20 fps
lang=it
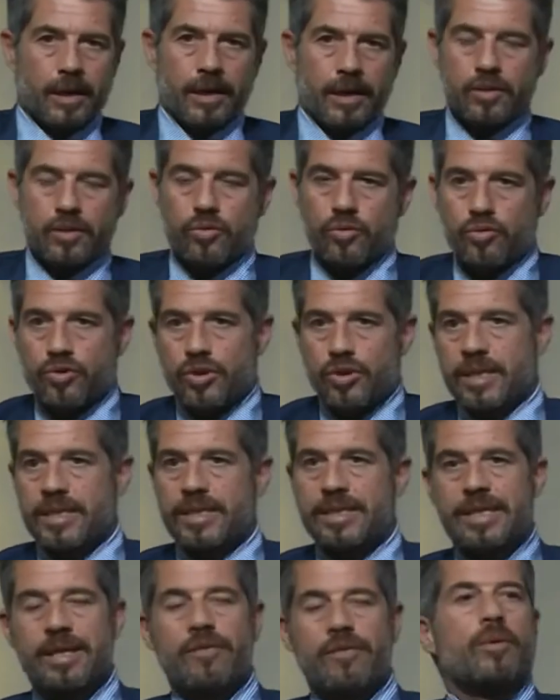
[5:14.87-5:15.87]

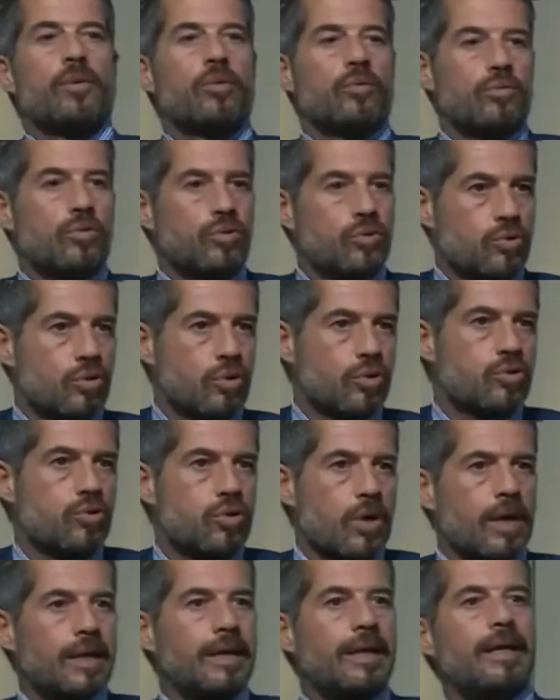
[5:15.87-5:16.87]
successivi, per un
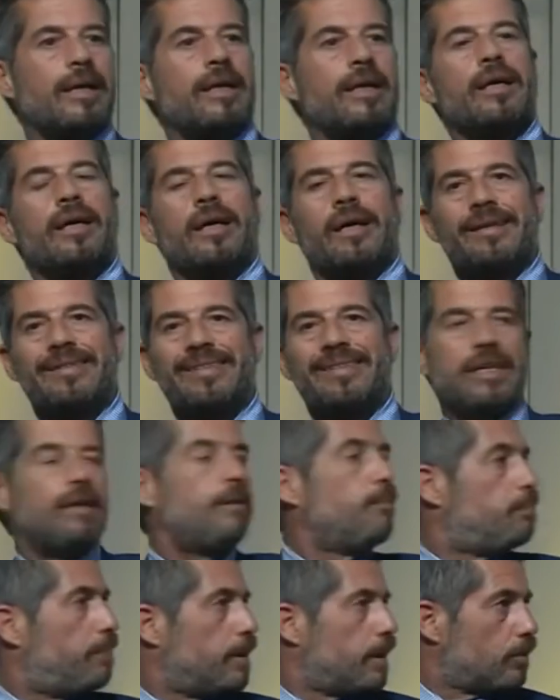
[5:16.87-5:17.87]
discorso anche di
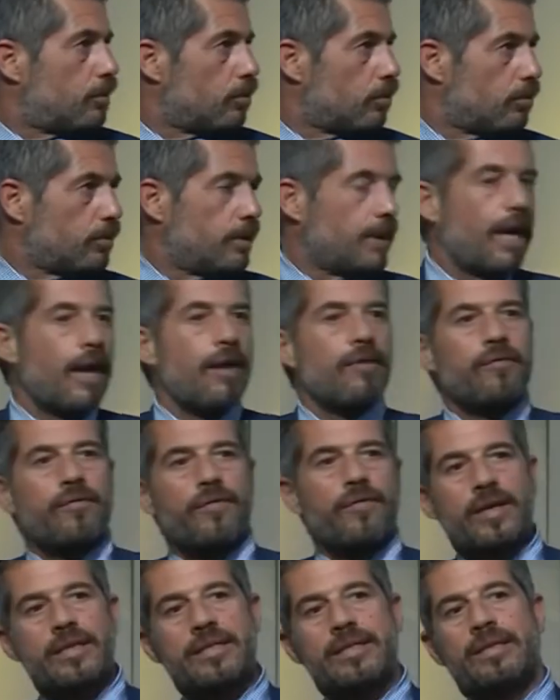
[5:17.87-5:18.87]
impeto, di
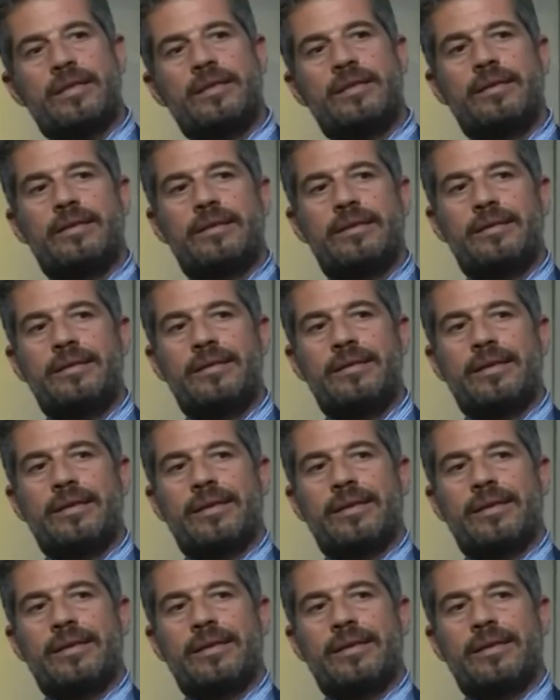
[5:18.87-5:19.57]
enfasi, di, di,